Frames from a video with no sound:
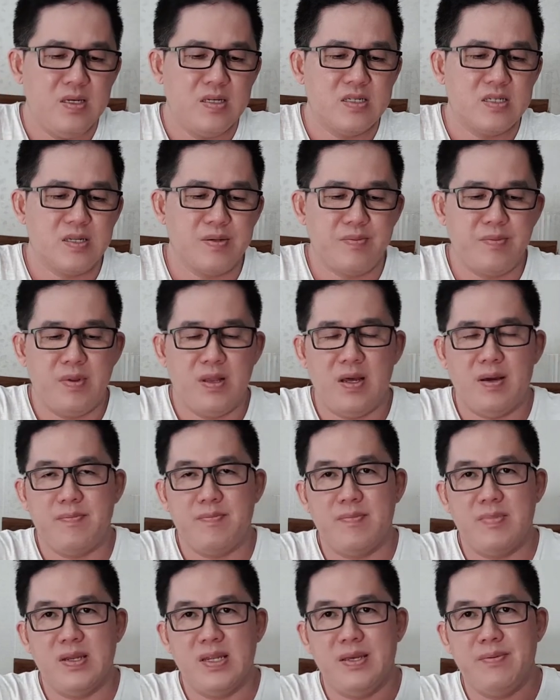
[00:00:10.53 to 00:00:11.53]

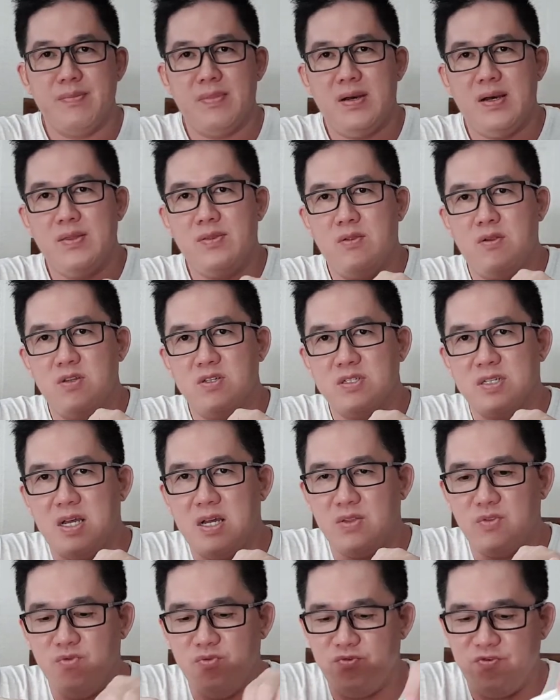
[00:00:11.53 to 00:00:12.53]

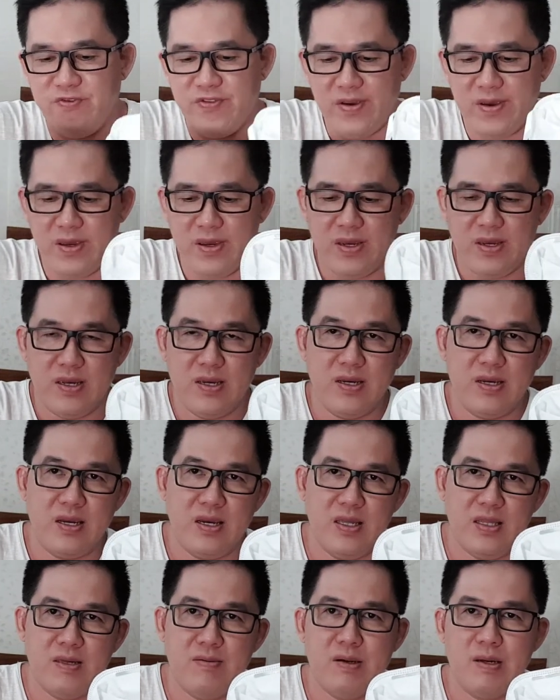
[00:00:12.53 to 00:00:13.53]
9501V.
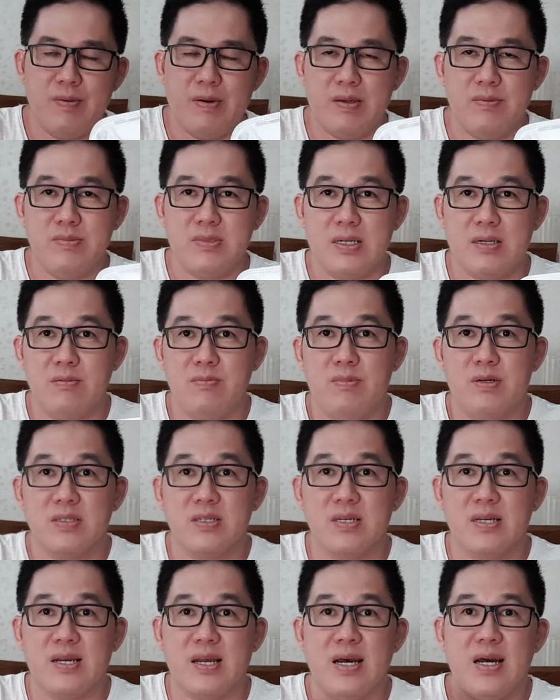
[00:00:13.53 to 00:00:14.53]
Kita bagaimana cara
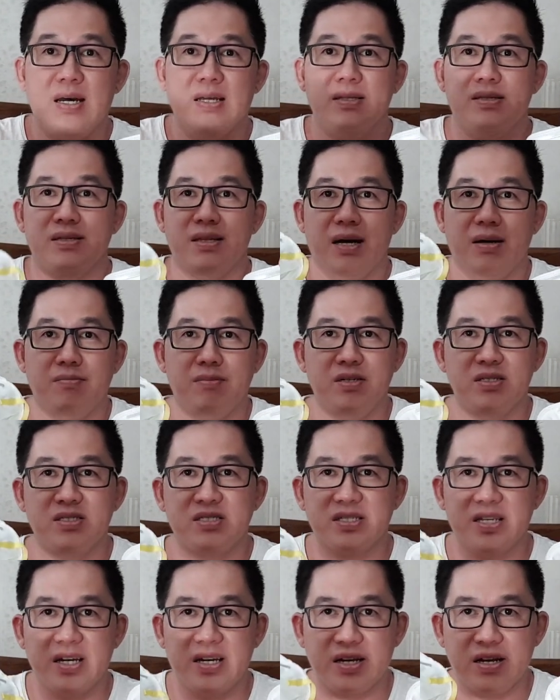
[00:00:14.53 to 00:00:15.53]
membersihkan dan
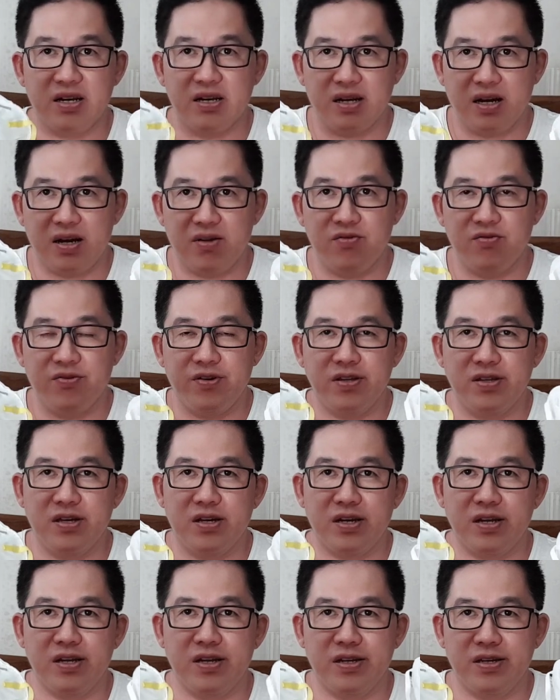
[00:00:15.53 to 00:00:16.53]
mensterilkan
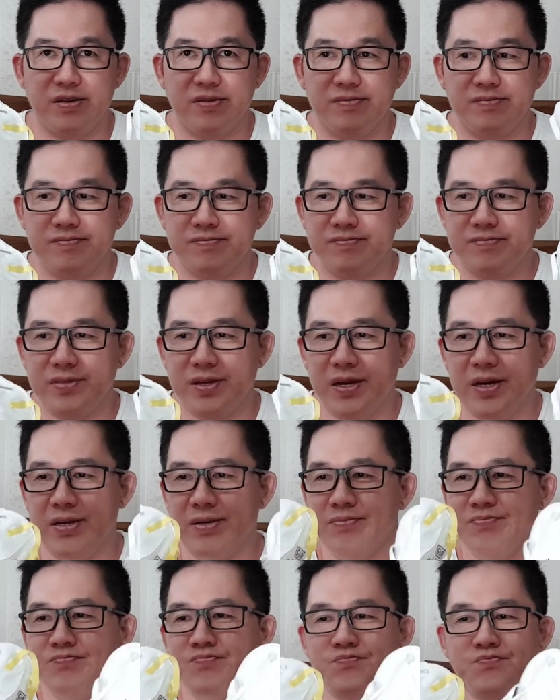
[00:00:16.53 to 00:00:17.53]
filter ini,
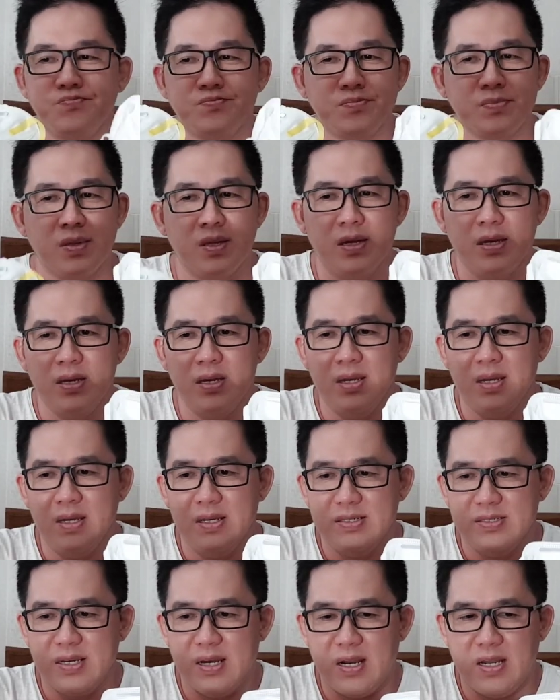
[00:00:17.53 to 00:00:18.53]
ya.
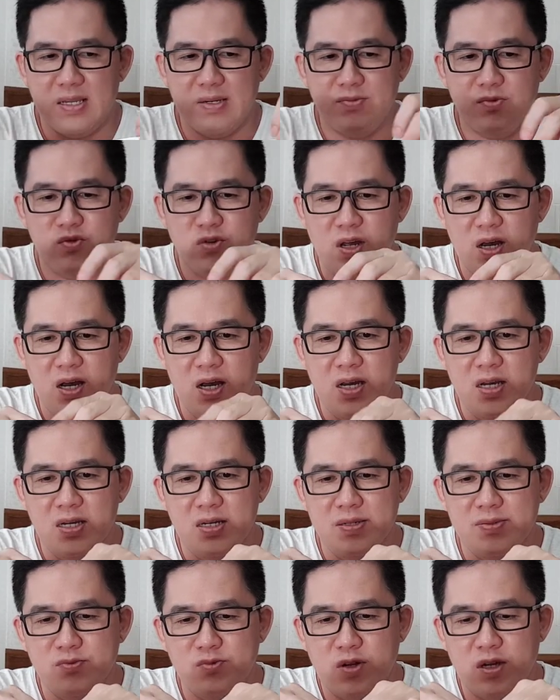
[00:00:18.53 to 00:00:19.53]
Caranya
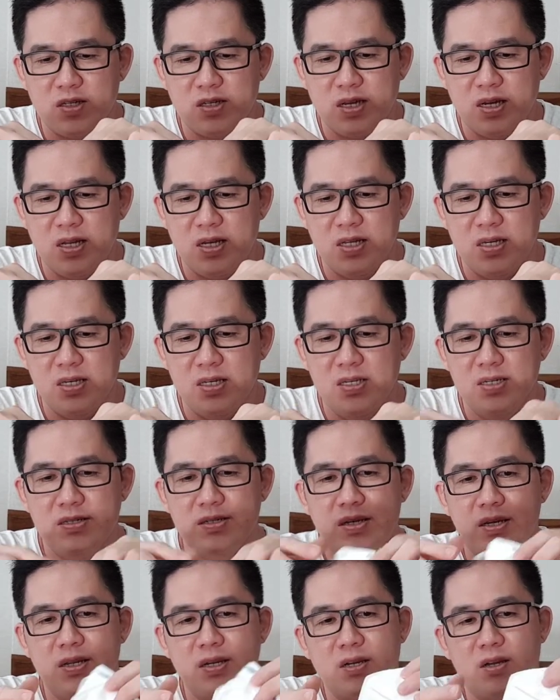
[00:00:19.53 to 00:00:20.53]
mudah, mudah sekali.
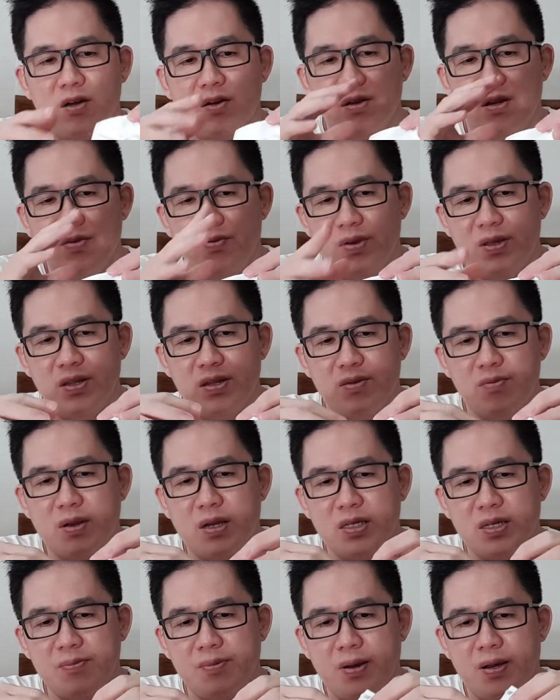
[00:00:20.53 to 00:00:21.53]
Jadi kalau ini filter
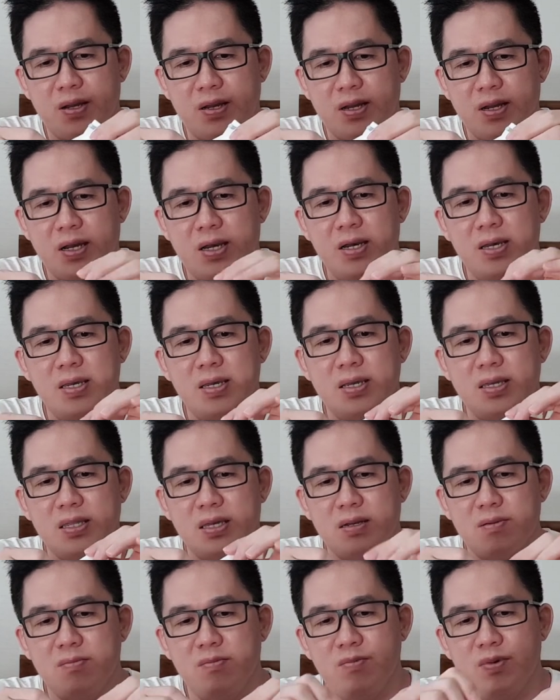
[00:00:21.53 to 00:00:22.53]
kasih pakai,
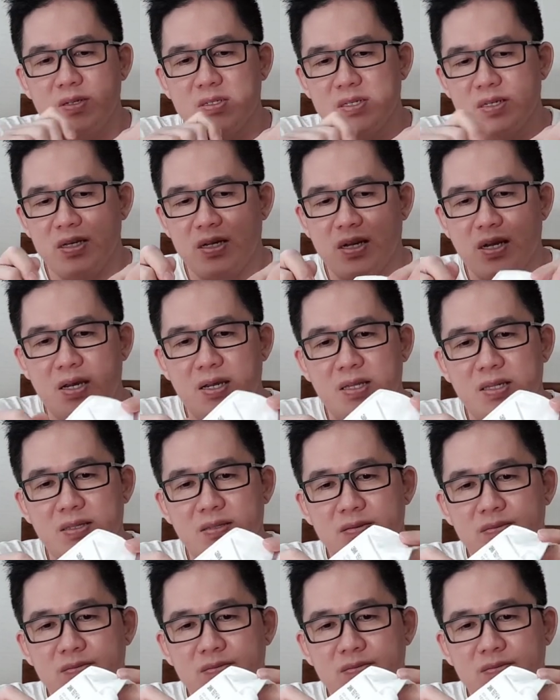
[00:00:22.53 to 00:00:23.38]
kita akan membersihkan